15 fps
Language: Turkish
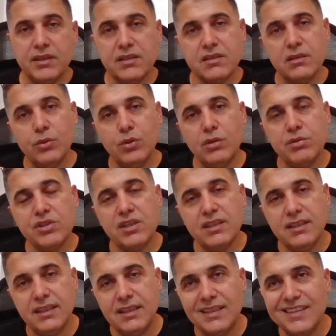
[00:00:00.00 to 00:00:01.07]
yatırım öyle bir şey
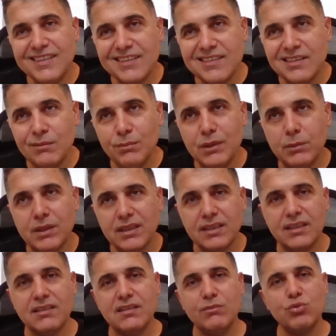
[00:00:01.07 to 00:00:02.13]
değil. Yatırım demek,
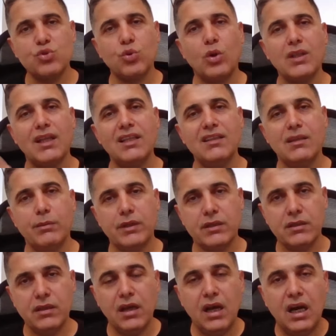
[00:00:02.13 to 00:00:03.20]
yatırım çoğalan demek.
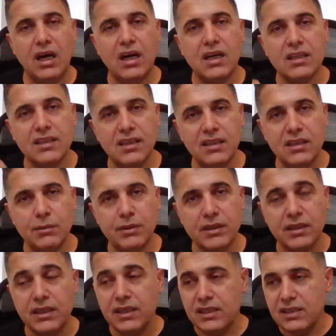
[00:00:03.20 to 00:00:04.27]
Artan demek.
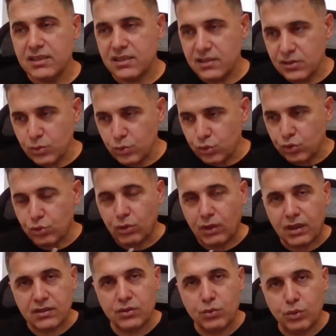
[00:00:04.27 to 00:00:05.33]
Siz 3 kilo
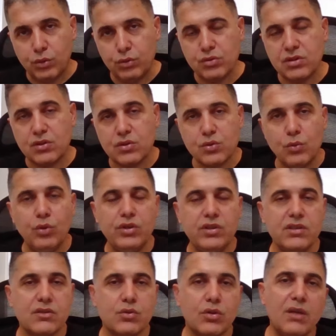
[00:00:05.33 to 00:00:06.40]
altın koyduysanız 10
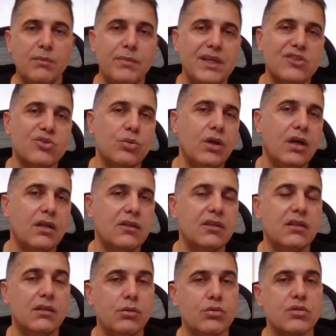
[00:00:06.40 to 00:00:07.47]
yıl sonra 5 kilo altın
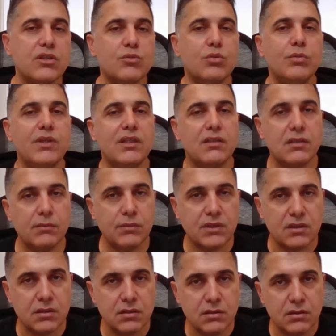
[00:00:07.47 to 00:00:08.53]
alıyorsanız bu bir
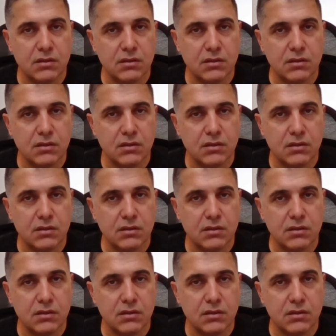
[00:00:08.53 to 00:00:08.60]
yatırımdır.